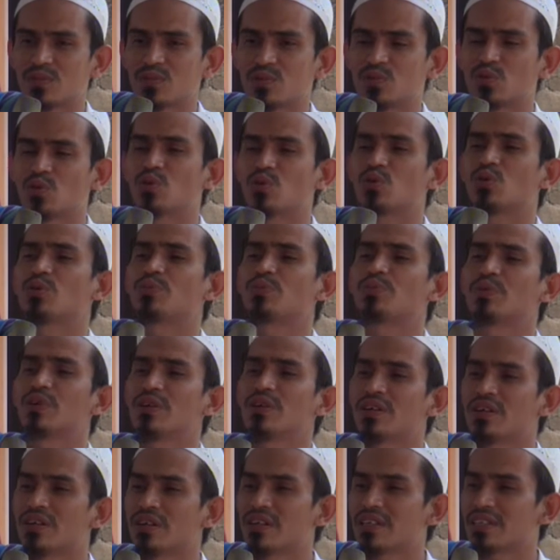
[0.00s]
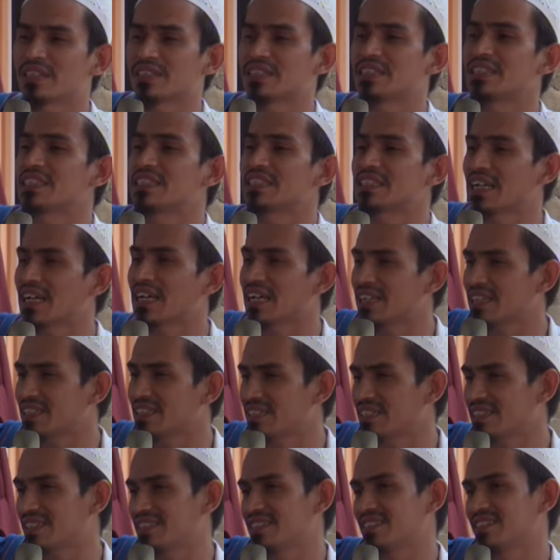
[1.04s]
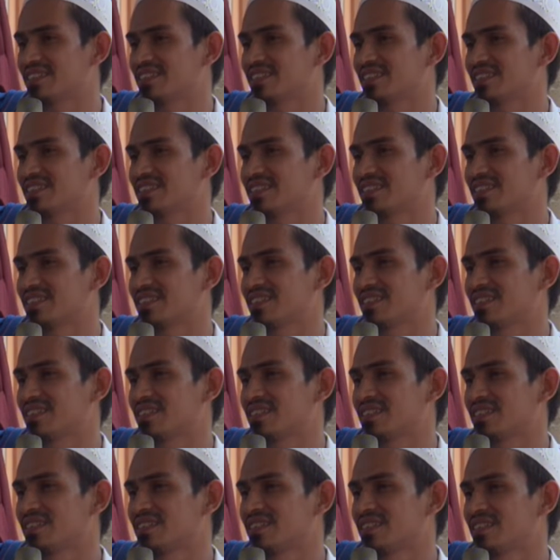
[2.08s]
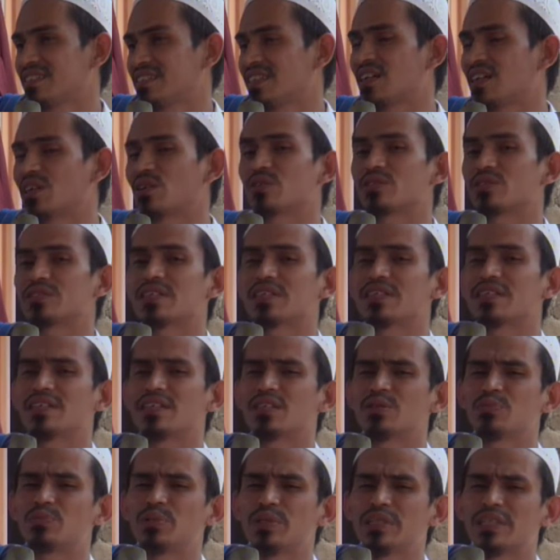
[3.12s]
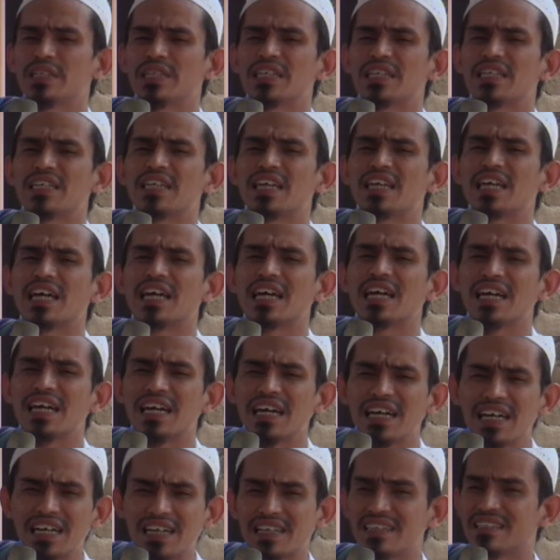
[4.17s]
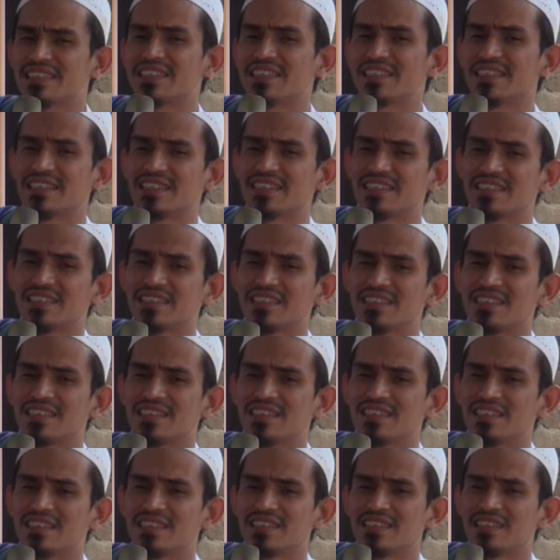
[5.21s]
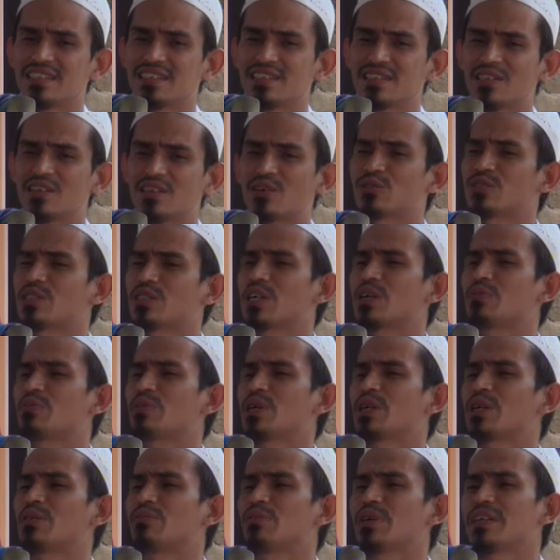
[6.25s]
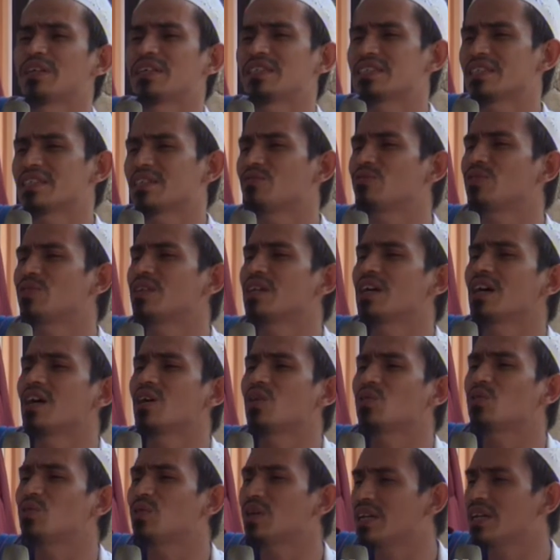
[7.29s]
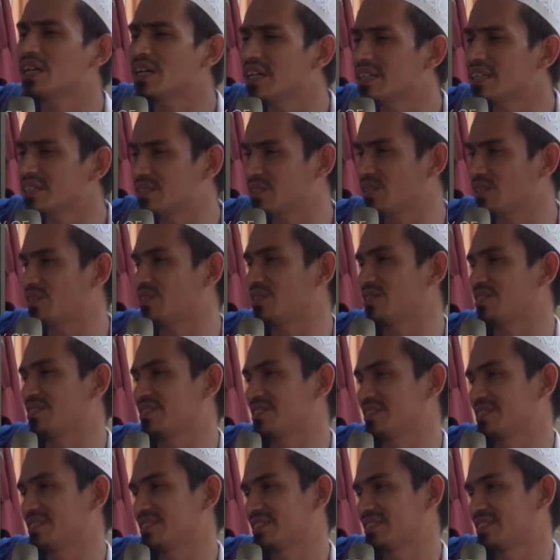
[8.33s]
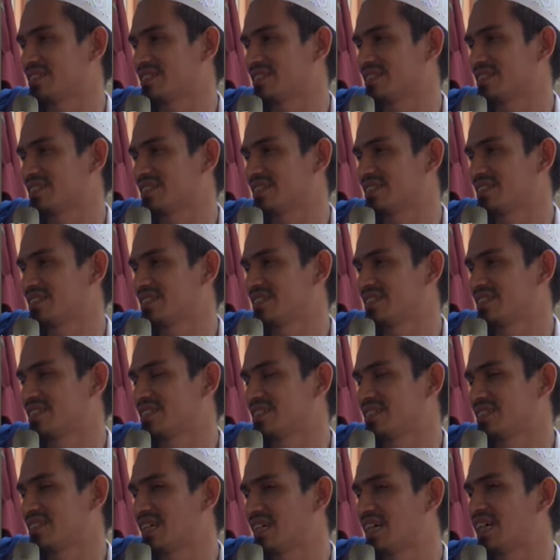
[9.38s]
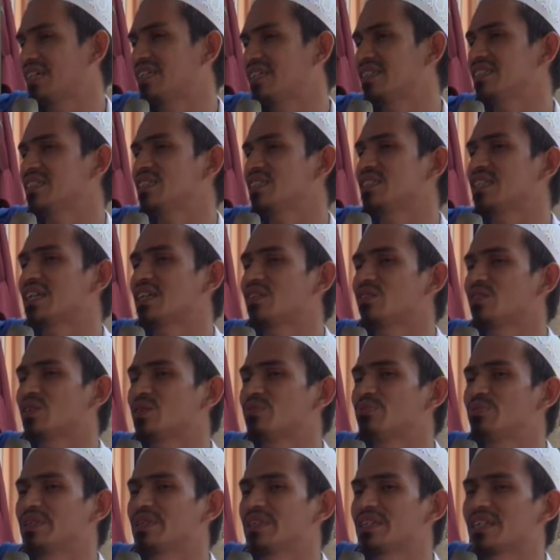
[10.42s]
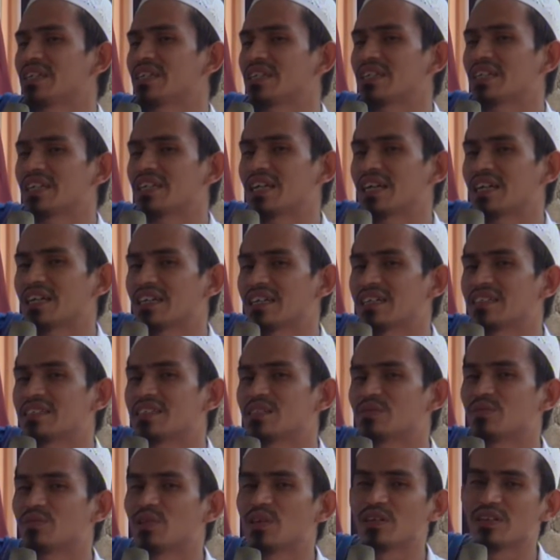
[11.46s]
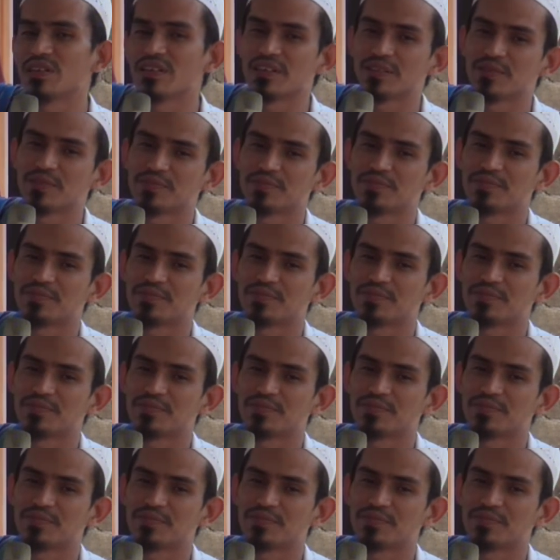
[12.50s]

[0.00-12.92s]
Cukup dong siksaannya. Taruh saya di pinggir neraka aja. Gak usah kemana-mana saya udah gak kuat ya Allah. Akhirnya ditaruh di pinggir neraka sama Allah.